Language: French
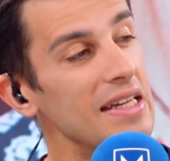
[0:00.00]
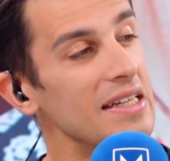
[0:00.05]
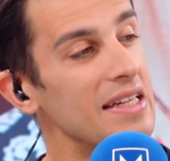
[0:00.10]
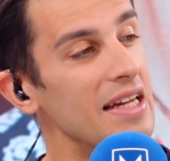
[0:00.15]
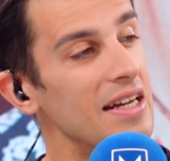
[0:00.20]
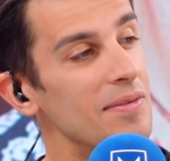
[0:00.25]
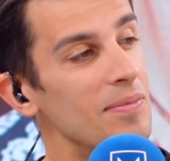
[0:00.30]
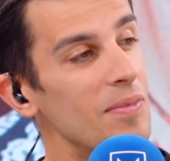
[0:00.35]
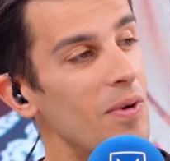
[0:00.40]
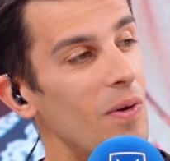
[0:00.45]

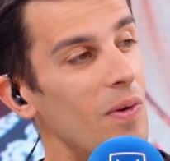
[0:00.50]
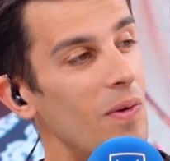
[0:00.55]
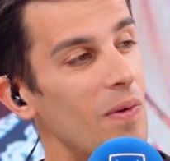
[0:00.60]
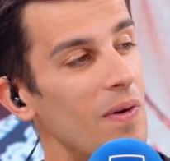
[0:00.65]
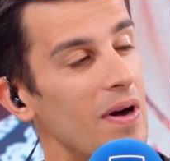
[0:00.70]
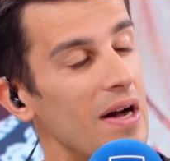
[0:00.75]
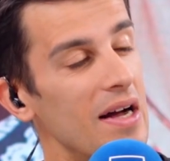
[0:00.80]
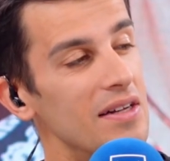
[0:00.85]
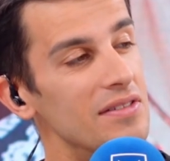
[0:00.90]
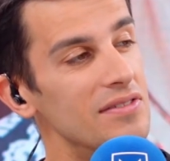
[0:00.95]

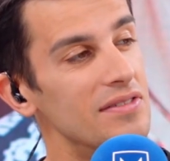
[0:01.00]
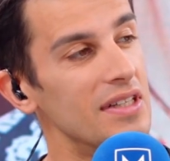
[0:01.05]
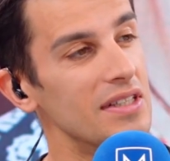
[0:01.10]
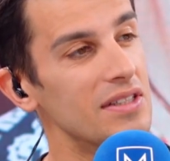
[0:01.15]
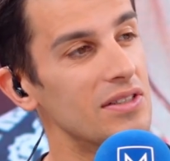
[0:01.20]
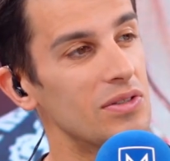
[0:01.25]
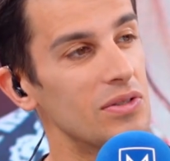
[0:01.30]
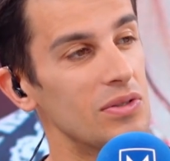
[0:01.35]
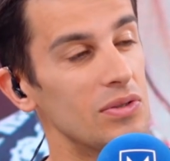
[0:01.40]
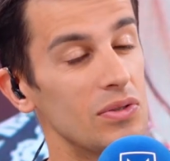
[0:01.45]
également
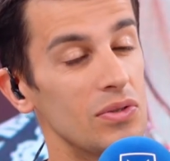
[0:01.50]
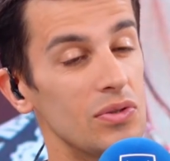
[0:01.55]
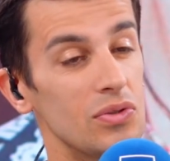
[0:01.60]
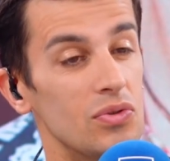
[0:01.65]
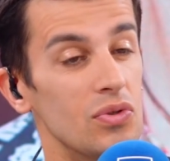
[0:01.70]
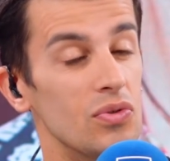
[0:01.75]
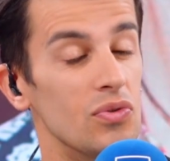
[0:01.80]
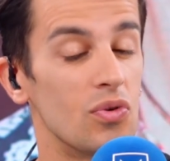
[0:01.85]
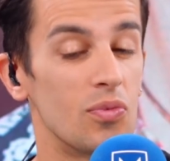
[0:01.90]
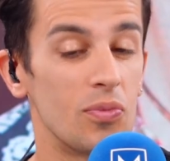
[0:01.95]
avec
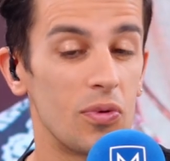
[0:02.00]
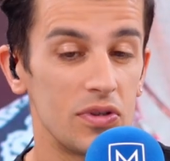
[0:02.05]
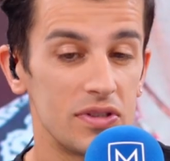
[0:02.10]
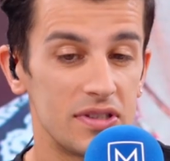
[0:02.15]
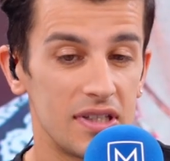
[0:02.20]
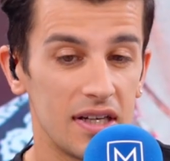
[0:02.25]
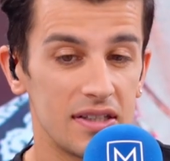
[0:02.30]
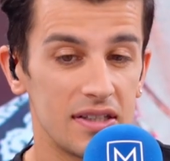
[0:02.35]
euh, de nombreux